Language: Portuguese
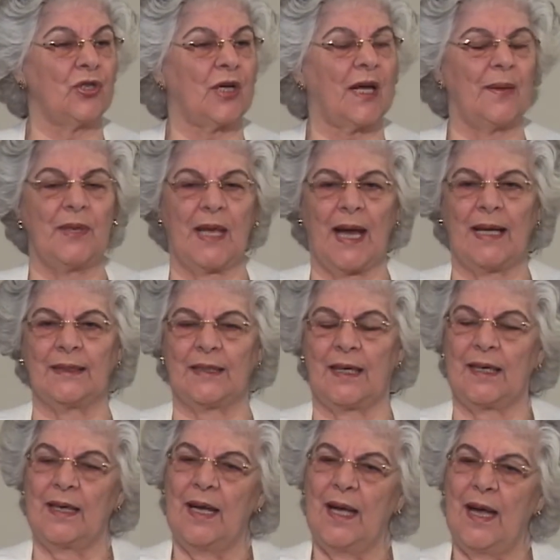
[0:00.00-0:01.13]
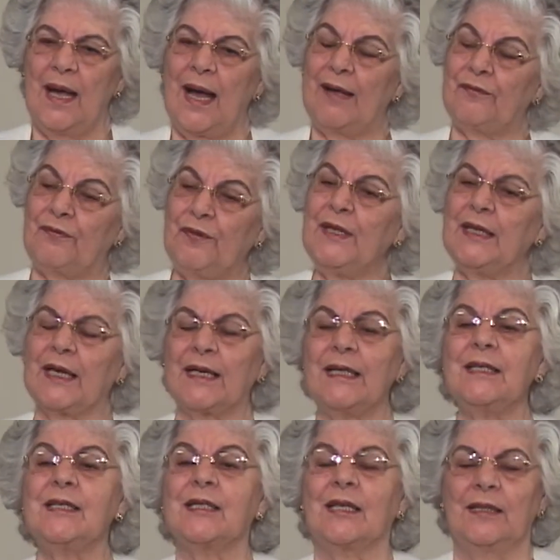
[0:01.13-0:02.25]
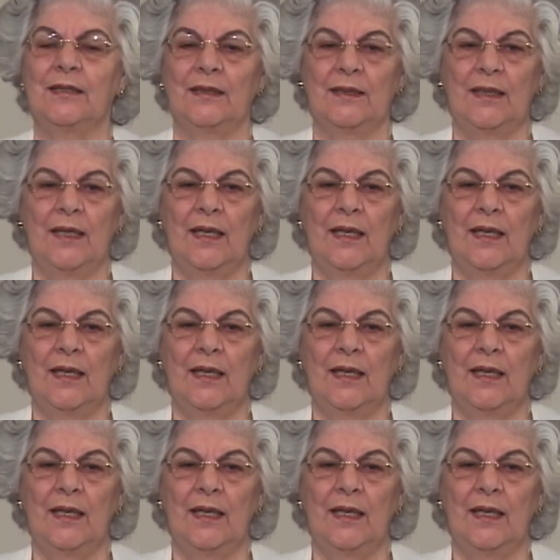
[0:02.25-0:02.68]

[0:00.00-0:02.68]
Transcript: de caminhada a vida cristã.